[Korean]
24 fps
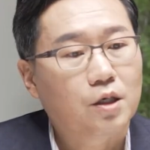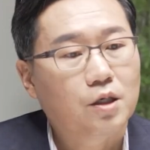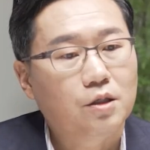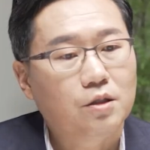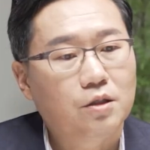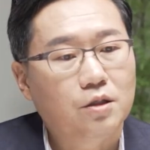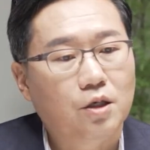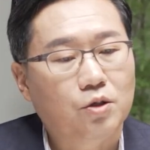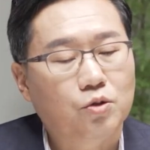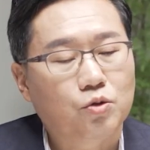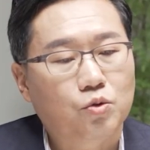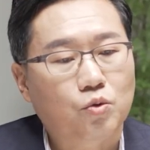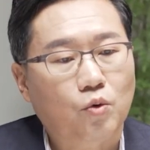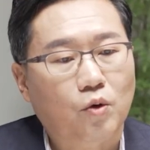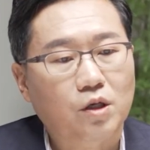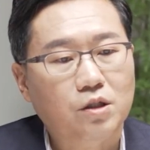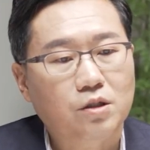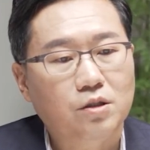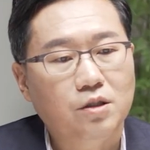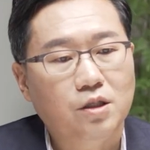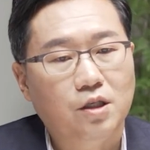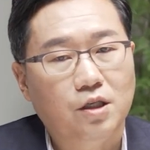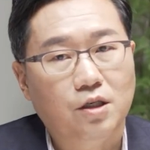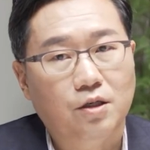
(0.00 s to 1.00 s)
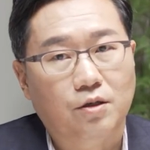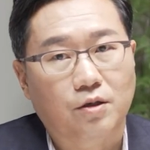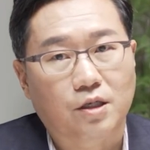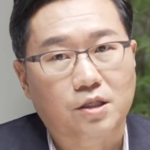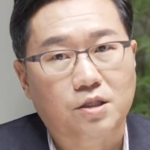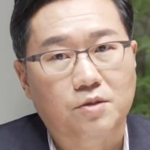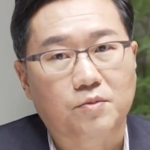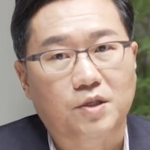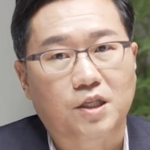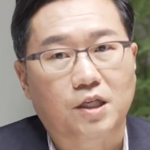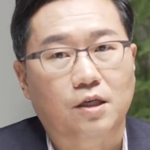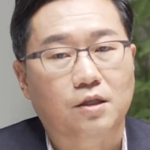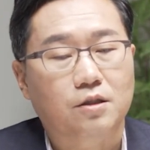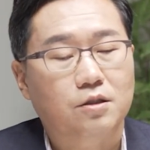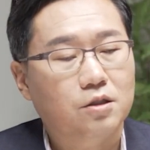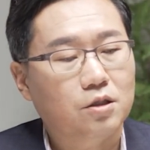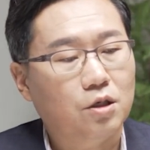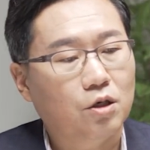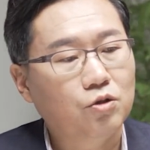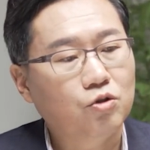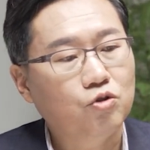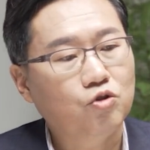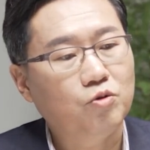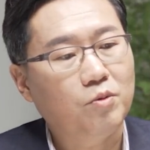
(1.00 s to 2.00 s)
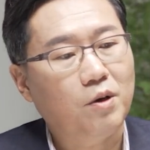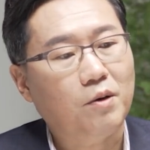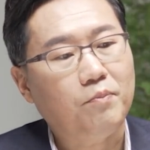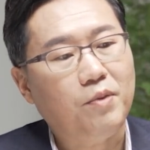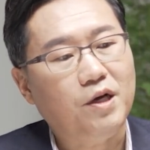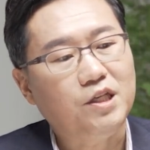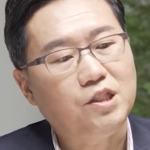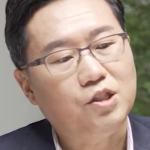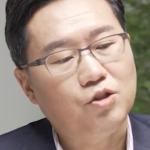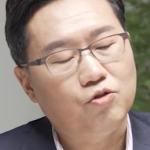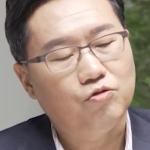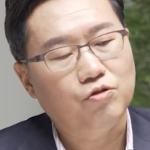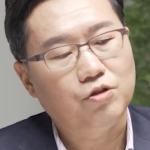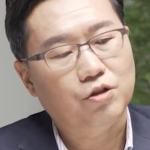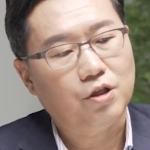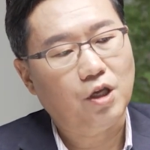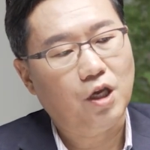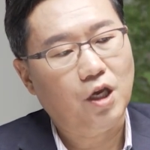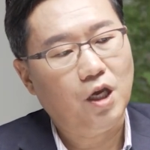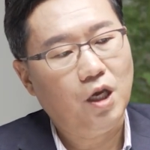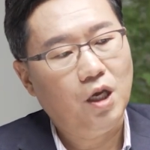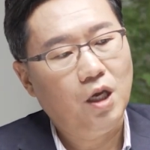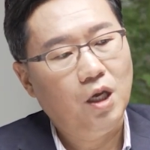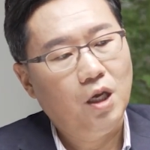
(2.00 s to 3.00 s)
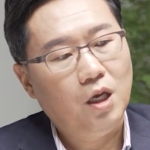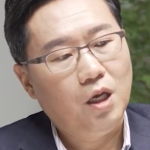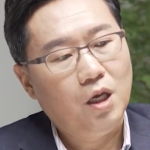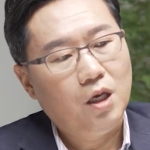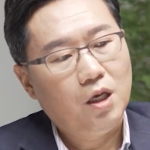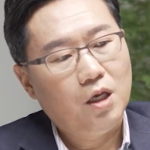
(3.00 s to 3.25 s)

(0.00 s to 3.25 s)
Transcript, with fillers: 그때도 똑같은 일이 일어났습니다. 1989년에